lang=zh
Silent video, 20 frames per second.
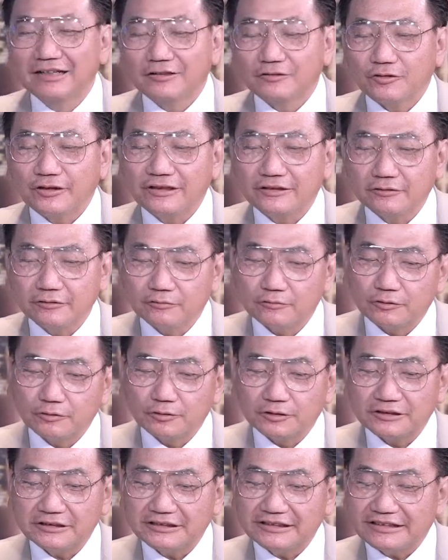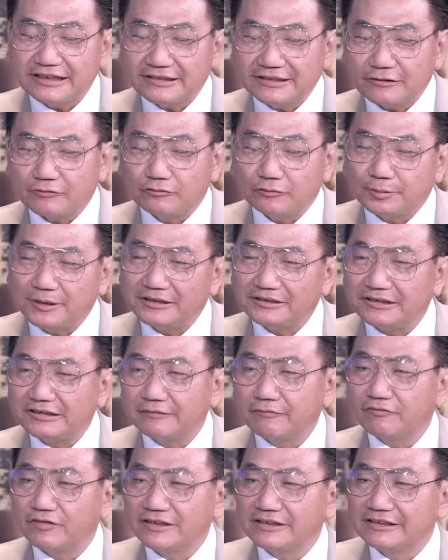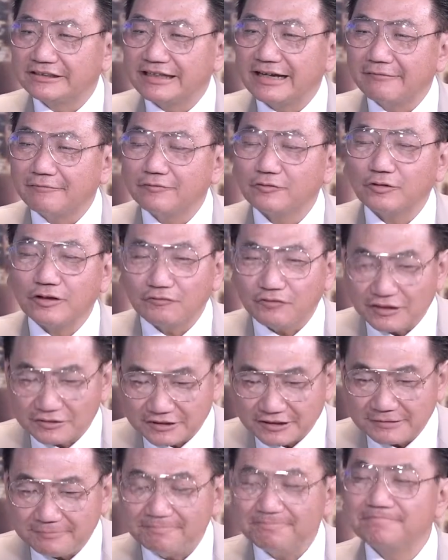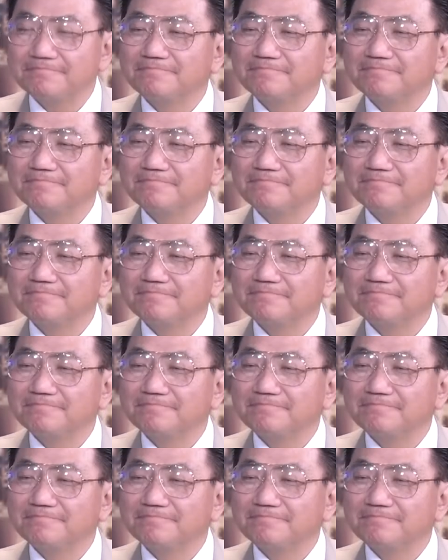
所以都都是一再在股票这样房地产，所以放心。